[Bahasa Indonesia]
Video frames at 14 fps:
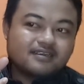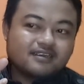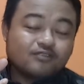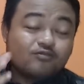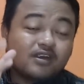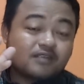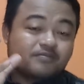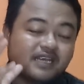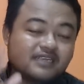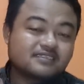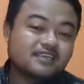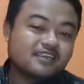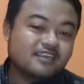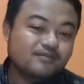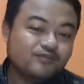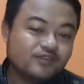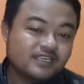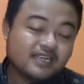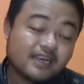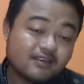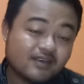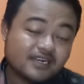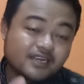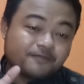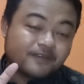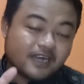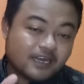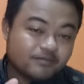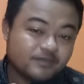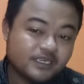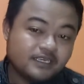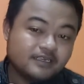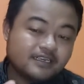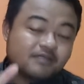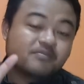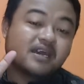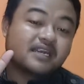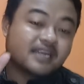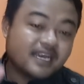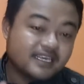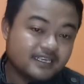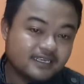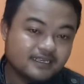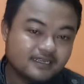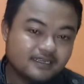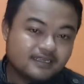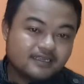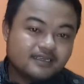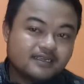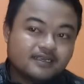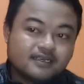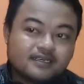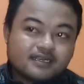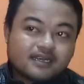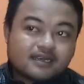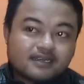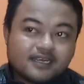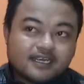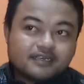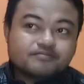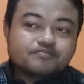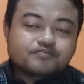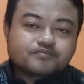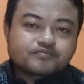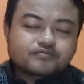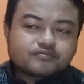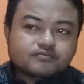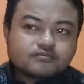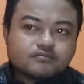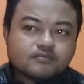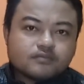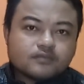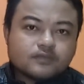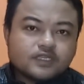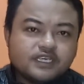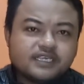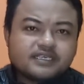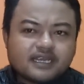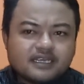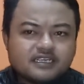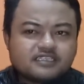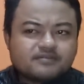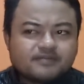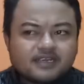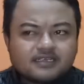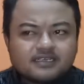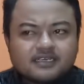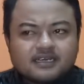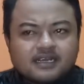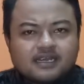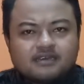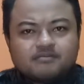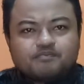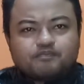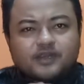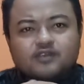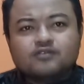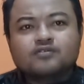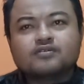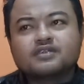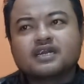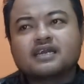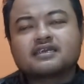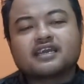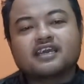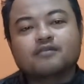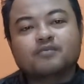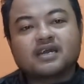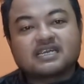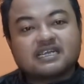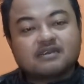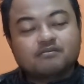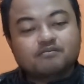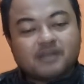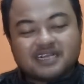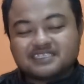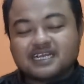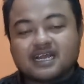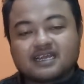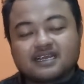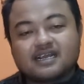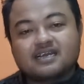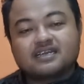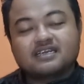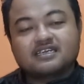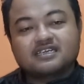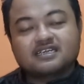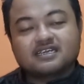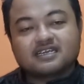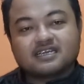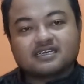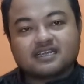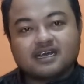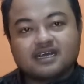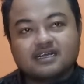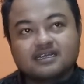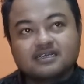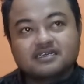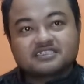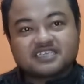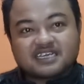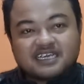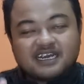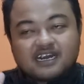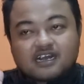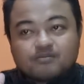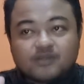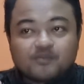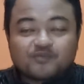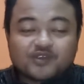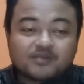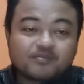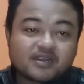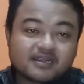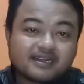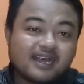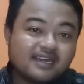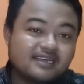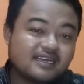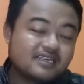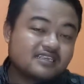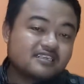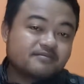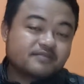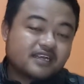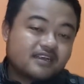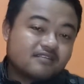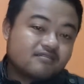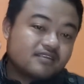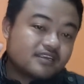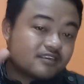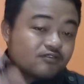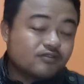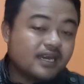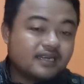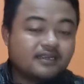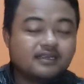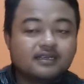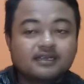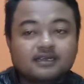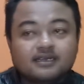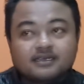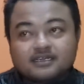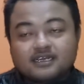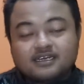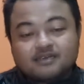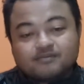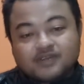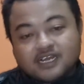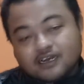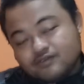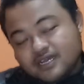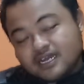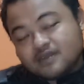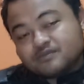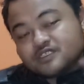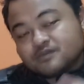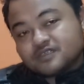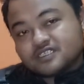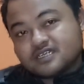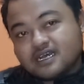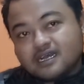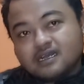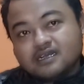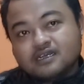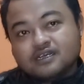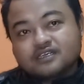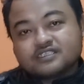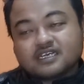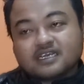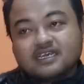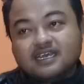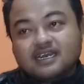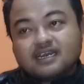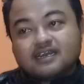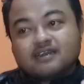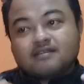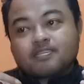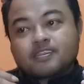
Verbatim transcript: luar biasa ilmu ini kalau Anda pahami dan maknai. Karena kita ini sebenarnya dengan penuh dengan kehebatan banyak yang ada di diri kita, skill kemampuan bertahan yang diciptakan oleh Tuhan dan melalui alam semesta, skill